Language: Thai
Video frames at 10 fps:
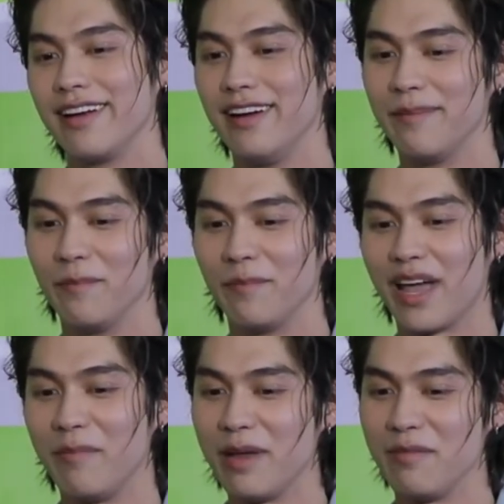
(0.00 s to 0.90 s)
คือ
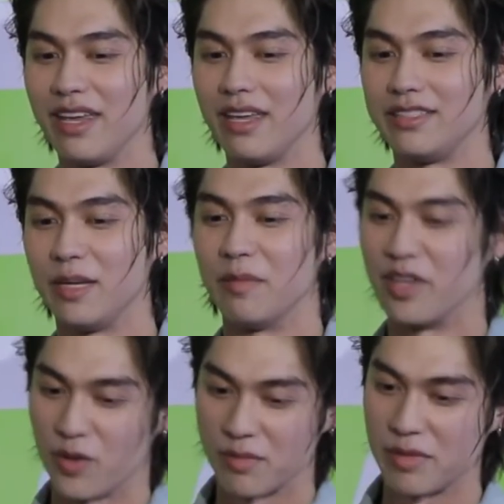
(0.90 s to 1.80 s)
ถ้าไม่มี
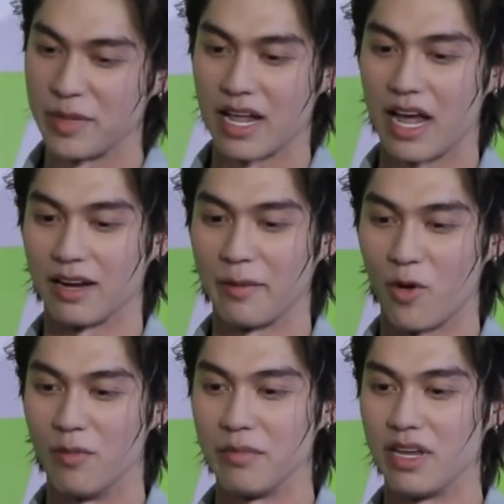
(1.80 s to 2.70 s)
GMTV ไม่มีพิถาก็
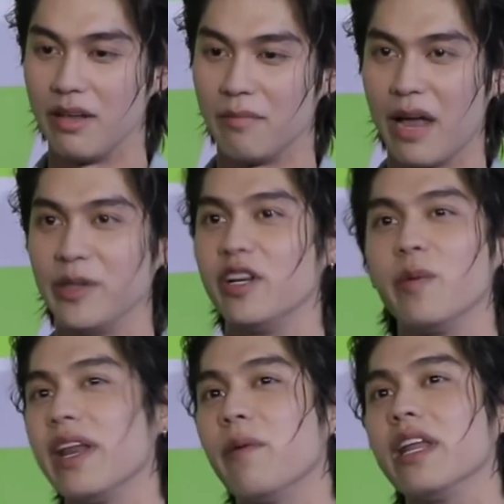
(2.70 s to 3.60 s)
คงไม่มีไบโอชิล
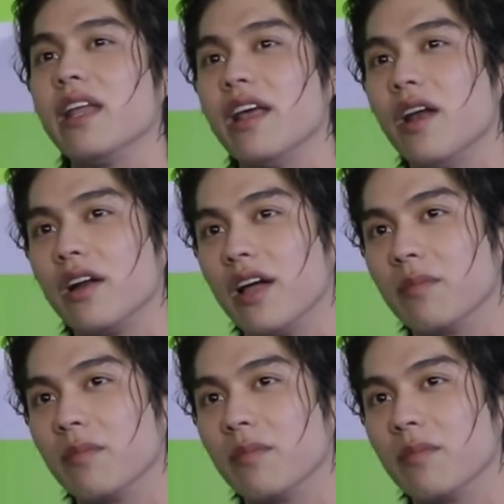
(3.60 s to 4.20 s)
วิทในวันนี้แน่นอนครับ